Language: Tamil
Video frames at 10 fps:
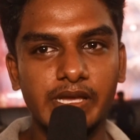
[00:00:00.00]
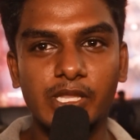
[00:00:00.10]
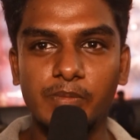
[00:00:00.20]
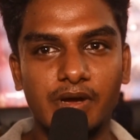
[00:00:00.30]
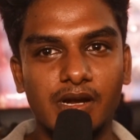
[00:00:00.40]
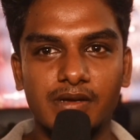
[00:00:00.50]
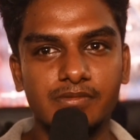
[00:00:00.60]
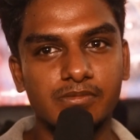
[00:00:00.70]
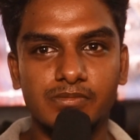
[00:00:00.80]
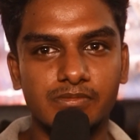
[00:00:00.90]
எதிர்பார்க்கலாம்
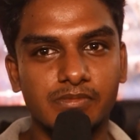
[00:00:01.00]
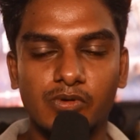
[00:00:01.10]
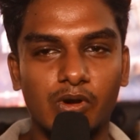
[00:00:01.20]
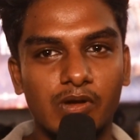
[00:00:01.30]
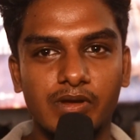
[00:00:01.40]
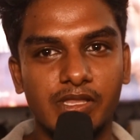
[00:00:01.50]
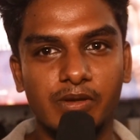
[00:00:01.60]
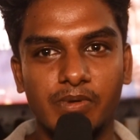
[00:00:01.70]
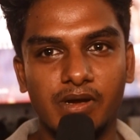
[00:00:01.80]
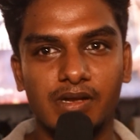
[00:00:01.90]
ஓரளவுக்கு
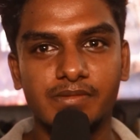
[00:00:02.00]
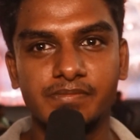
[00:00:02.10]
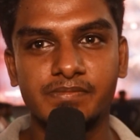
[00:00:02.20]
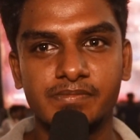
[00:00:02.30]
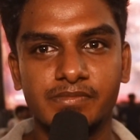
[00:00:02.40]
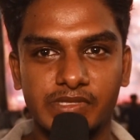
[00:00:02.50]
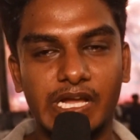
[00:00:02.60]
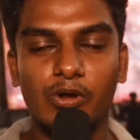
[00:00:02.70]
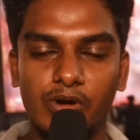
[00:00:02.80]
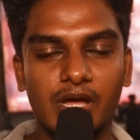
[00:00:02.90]
எதிர்பார்க்கலாம்
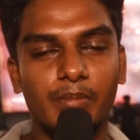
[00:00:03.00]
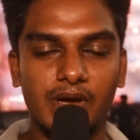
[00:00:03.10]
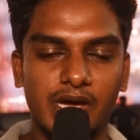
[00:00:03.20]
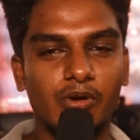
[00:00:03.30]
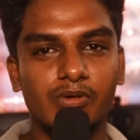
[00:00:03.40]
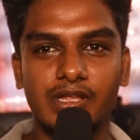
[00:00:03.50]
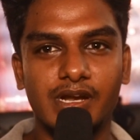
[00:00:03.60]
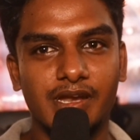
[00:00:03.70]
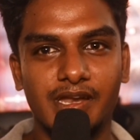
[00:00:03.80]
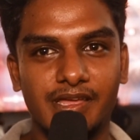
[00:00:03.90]
தலைவரோட கம்பேக்காக இருக்கும்னு தான்
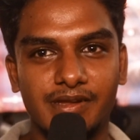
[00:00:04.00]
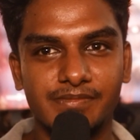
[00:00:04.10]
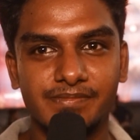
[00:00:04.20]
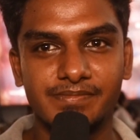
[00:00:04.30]
நான் நினைக்கிறேன்